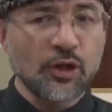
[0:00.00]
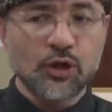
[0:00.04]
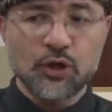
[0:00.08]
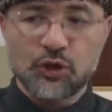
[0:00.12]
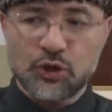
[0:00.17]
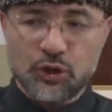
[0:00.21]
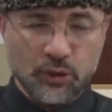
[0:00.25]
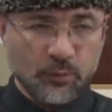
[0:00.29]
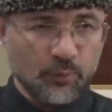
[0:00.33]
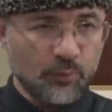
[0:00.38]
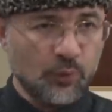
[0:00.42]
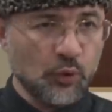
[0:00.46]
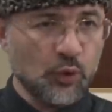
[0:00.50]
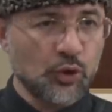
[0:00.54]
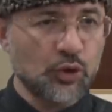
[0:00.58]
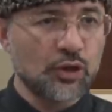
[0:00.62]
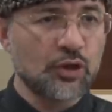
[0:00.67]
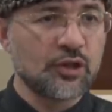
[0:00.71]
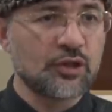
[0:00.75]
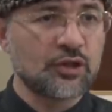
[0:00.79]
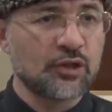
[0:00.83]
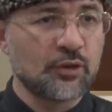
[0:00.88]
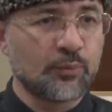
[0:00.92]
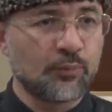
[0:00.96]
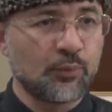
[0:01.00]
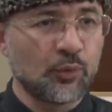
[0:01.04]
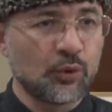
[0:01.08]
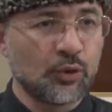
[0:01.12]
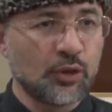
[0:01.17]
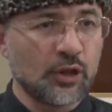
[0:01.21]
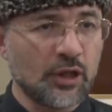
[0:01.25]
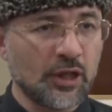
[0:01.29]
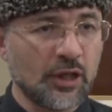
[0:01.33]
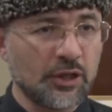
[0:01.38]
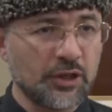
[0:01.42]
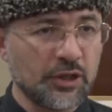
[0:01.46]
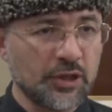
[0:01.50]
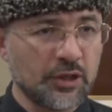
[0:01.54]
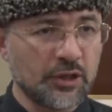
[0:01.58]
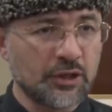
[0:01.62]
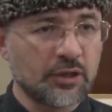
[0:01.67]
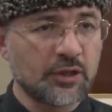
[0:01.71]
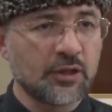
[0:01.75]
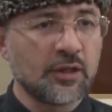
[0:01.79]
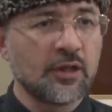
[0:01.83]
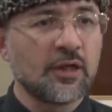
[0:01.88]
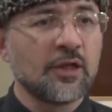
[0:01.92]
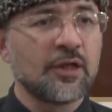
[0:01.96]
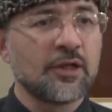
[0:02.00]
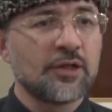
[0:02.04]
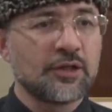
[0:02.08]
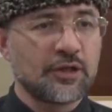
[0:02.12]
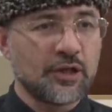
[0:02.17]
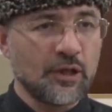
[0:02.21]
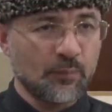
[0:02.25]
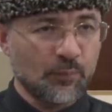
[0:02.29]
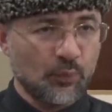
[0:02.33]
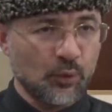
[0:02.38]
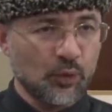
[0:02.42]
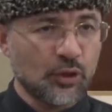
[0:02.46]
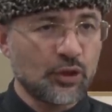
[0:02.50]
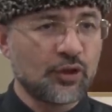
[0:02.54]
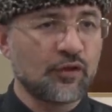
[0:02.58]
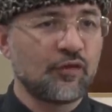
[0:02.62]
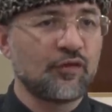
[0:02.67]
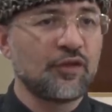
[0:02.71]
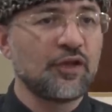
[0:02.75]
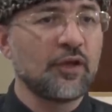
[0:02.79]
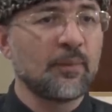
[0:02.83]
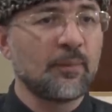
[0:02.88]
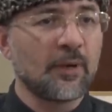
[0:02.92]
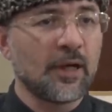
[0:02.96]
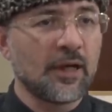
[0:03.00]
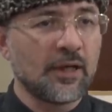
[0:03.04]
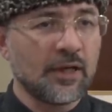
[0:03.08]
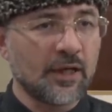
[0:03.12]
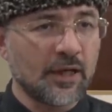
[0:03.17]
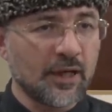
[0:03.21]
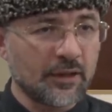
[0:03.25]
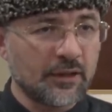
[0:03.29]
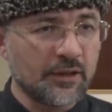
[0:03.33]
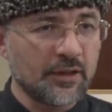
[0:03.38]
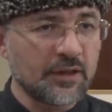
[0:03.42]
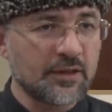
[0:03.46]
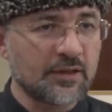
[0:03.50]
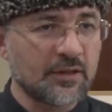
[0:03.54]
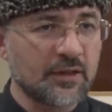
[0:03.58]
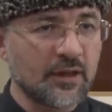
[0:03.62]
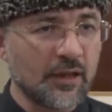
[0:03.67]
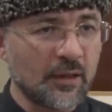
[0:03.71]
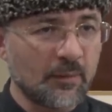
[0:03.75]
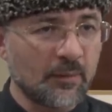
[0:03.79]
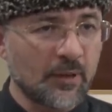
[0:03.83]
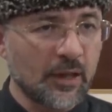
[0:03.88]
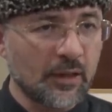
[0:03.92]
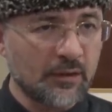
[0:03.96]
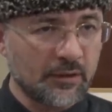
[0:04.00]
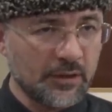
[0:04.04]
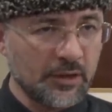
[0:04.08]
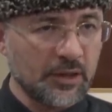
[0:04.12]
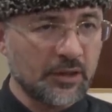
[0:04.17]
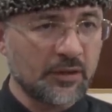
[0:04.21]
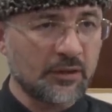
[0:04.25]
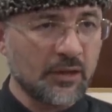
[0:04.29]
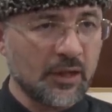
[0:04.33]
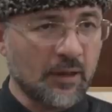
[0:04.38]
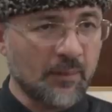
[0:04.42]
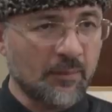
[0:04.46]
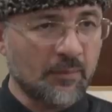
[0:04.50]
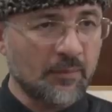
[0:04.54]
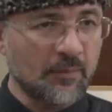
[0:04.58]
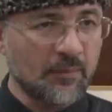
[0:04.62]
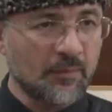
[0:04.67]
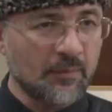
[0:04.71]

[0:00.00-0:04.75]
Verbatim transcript: Чем больше заботы о них, тем больше внимания от них к нам.